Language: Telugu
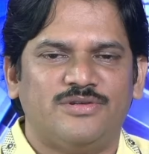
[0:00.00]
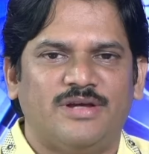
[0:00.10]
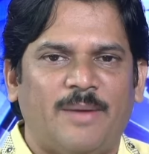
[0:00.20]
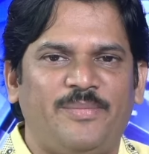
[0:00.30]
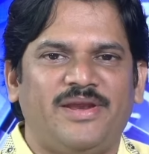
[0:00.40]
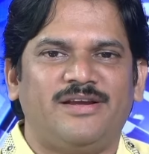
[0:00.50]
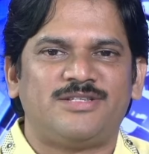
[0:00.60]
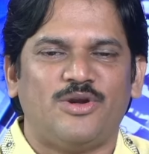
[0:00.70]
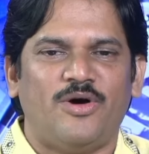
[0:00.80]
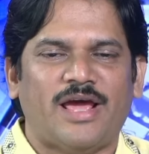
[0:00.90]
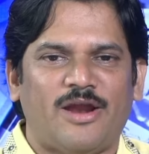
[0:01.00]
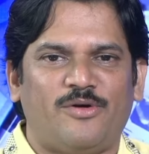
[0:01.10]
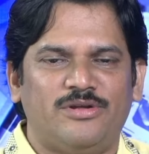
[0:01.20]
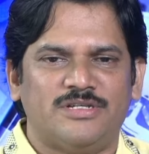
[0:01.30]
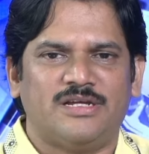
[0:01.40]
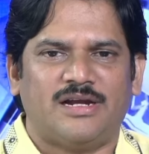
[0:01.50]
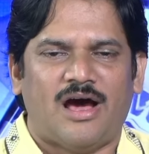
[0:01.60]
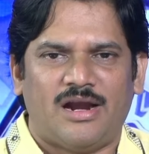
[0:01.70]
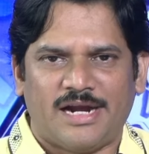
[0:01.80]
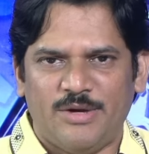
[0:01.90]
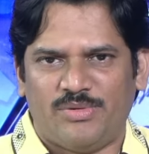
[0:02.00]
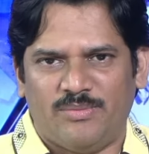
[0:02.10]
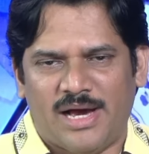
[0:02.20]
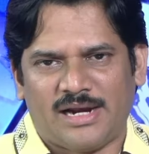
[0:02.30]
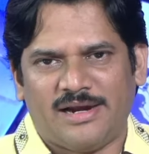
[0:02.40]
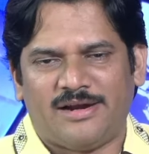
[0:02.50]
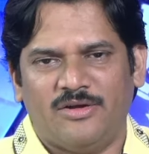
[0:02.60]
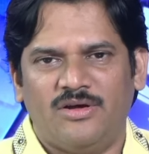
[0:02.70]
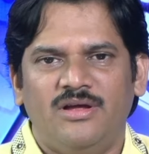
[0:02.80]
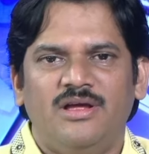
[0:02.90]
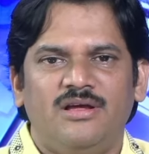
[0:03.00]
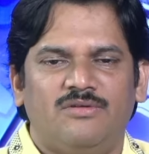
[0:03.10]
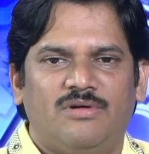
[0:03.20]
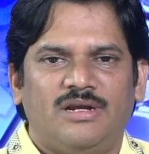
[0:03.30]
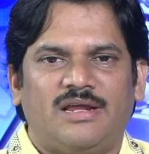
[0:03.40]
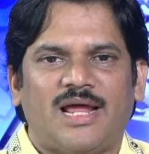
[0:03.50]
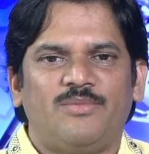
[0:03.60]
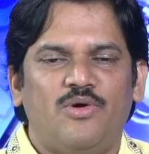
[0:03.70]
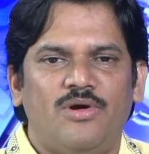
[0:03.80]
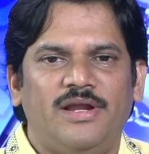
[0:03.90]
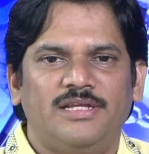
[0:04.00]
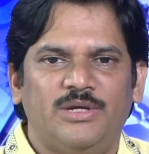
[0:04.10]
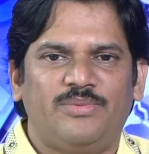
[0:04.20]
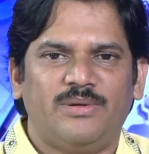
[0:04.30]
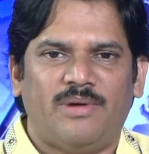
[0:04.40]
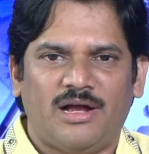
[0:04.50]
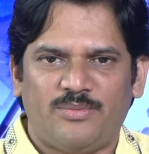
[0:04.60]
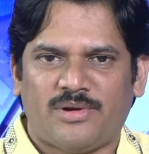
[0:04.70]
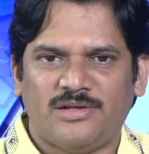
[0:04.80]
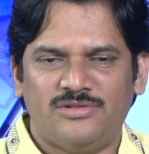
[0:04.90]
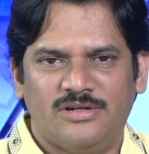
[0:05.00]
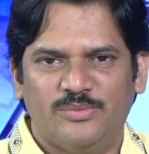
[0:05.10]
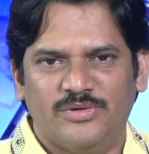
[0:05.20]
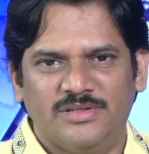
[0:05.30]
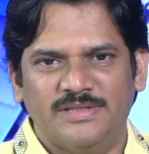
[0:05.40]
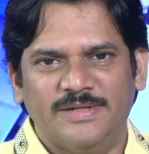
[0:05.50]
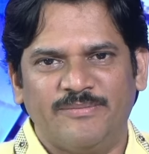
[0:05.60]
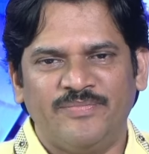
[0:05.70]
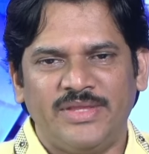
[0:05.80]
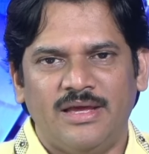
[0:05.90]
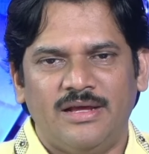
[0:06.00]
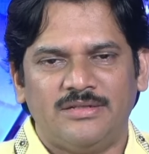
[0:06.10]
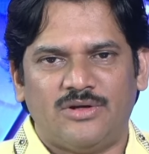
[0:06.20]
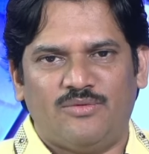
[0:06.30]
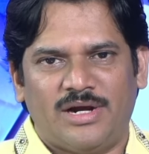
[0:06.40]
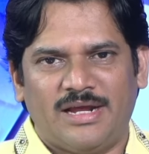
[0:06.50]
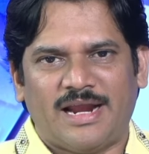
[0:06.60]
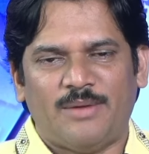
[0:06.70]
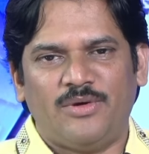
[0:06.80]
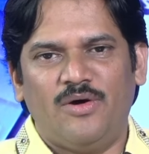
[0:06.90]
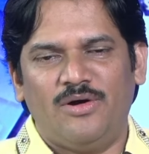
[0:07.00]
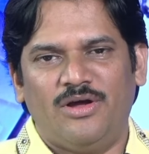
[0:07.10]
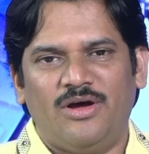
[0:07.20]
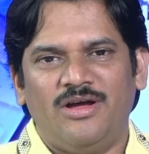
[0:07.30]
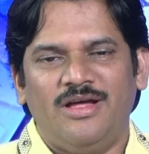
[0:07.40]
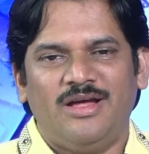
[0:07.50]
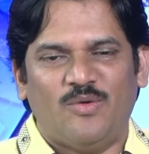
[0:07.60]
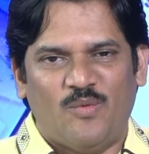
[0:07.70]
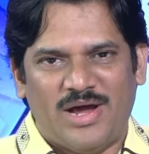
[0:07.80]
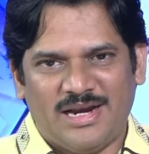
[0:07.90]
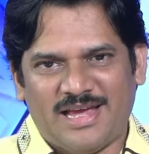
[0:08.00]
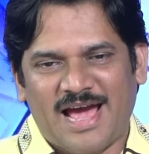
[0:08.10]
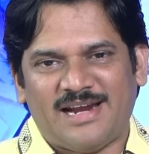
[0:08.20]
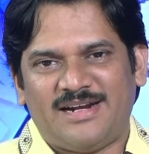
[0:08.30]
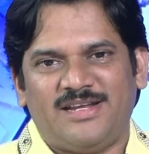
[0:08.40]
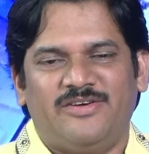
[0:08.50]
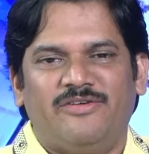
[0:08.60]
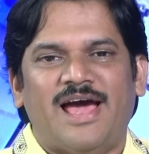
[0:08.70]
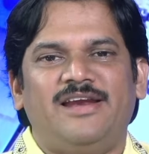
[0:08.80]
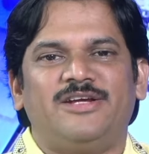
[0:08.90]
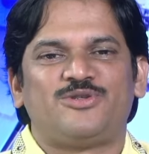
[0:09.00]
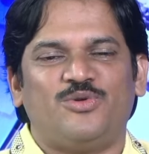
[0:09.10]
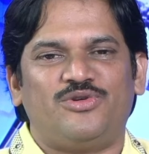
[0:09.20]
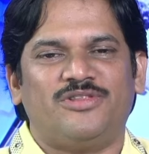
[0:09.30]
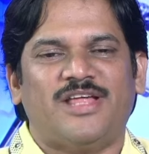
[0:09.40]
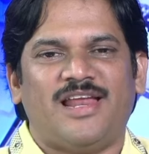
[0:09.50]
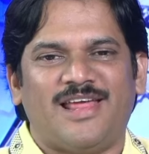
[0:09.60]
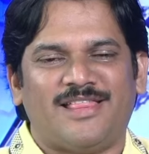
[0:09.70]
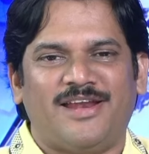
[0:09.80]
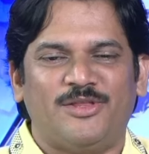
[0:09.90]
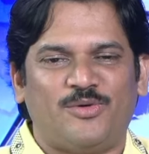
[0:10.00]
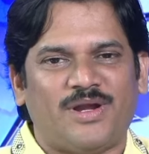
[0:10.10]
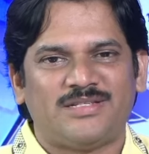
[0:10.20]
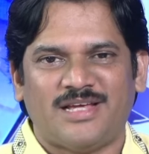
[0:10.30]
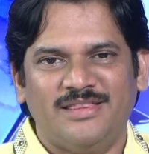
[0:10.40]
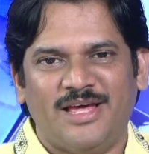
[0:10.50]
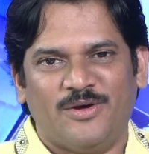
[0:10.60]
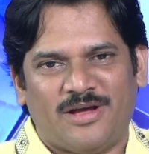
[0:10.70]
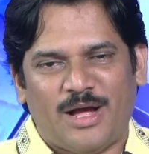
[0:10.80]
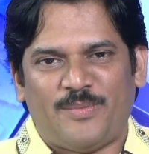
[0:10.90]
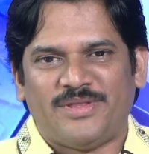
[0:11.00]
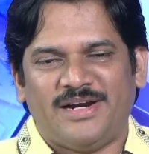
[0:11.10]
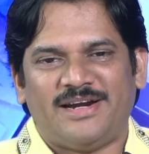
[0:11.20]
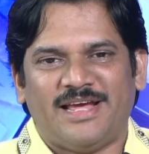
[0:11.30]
అపీరెన్స్లో ఎలా ఉండొచ్చు ఎందుకంటే ఆల్రెడీ ఇప్పుడు మార్కెట్లో వన్ గ్రామ్ గోల్డ్ అని చెప్పని బాగా ప్రాచుర్యం పొందింది సో వన్ గ్రామ్ గోల్డ్లో వన్ క్యారెట్ వాల్యుయేషన్ ఉంటుందా లేదా అనేది కూడా సందేహం కాకపోతే ఏంటంటే